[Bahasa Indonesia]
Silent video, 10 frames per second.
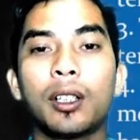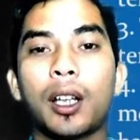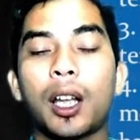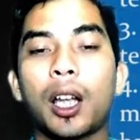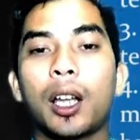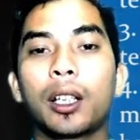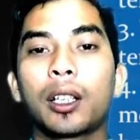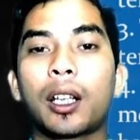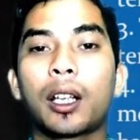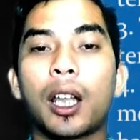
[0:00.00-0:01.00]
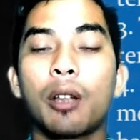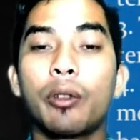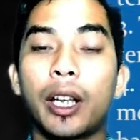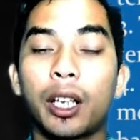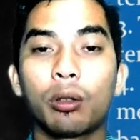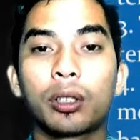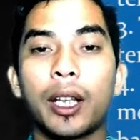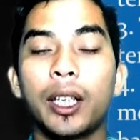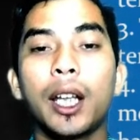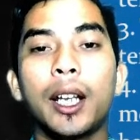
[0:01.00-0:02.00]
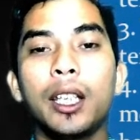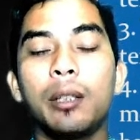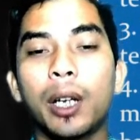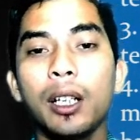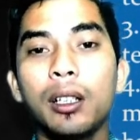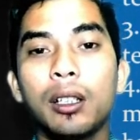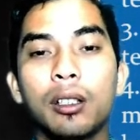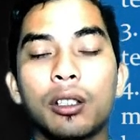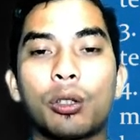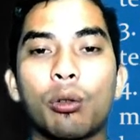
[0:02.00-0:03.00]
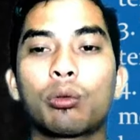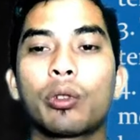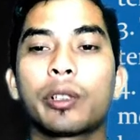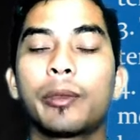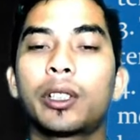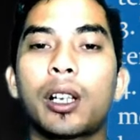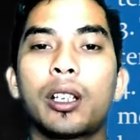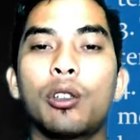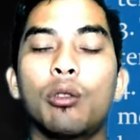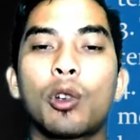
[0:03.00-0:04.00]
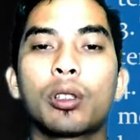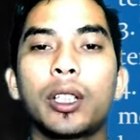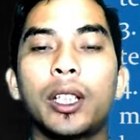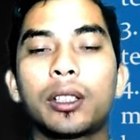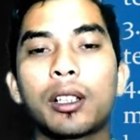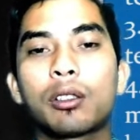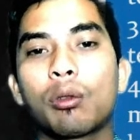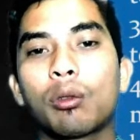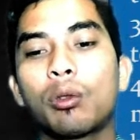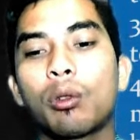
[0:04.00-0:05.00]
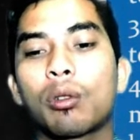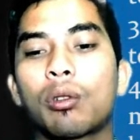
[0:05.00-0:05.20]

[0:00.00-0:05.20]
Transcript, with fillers: Nah, kalau di anekdot tadi ada lima struktur, sementara di humor tidak terstruktur.